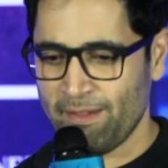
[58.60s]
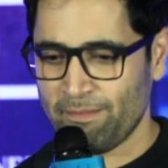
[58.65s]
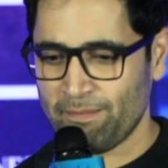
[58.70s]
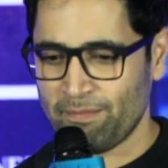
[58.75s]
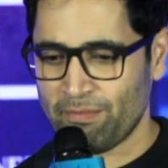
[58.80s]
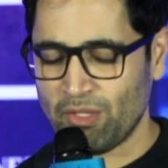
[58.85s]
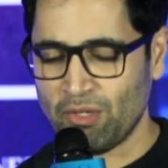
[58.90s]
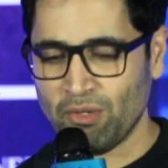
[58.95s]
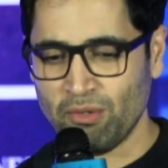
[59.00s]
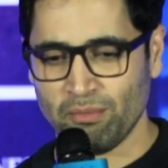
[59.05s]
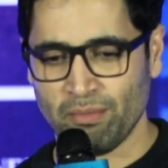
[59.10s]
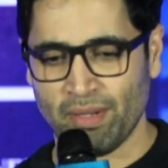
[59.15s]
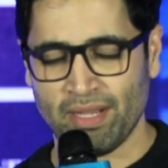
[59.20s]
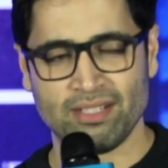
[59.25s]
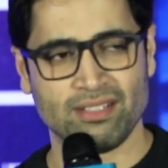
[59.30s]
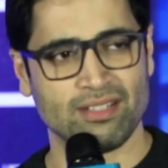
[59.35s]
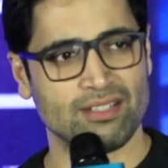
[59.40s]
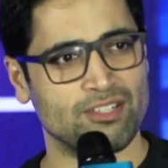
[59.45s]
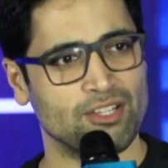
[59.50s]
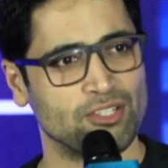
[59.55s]
యూనో
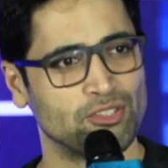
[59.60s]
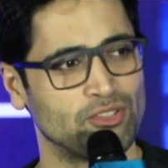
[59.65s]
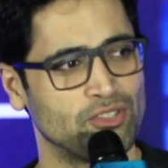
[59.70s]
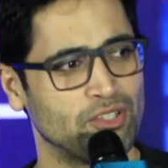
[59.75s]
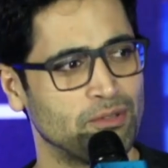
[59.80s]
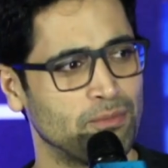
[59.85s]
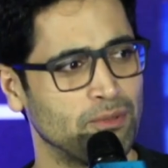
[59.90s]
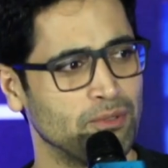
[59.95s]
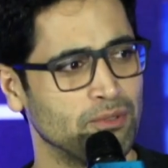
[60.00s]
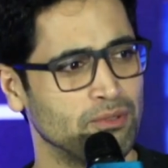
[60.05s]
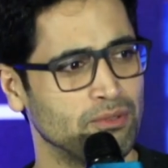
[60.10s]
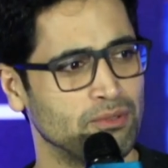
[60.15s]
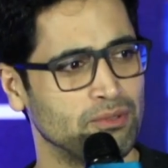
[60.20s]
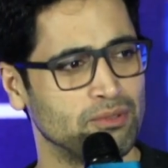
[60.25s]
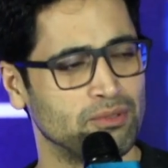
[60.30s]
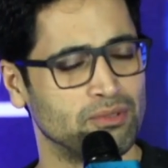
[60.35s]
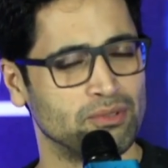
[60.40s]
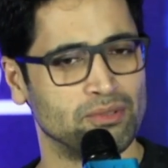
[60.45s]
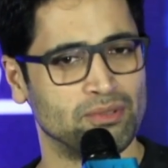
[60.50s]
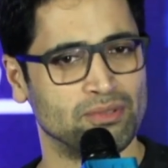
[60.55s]
మేజర్ చేస్తున్నప్పుడు
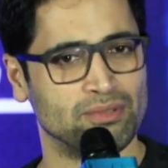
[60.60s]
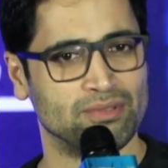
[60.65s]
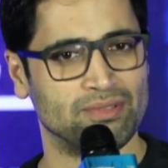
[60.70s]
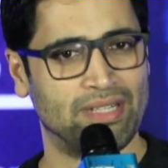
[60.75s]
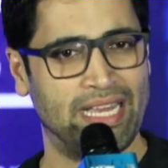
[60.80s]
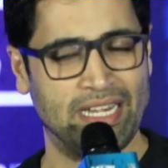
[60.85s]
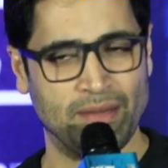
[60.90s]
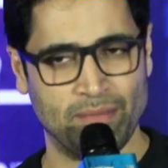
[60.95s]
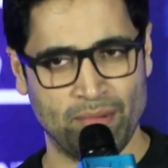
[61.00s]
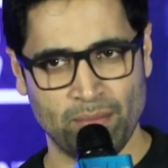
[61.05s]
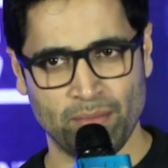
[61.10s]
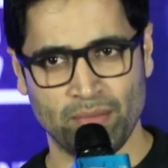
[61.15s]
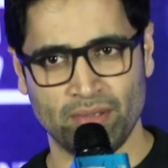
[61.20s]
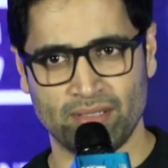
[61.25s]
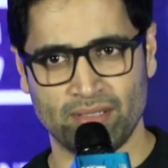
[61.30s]
ఐ రిమెంబర్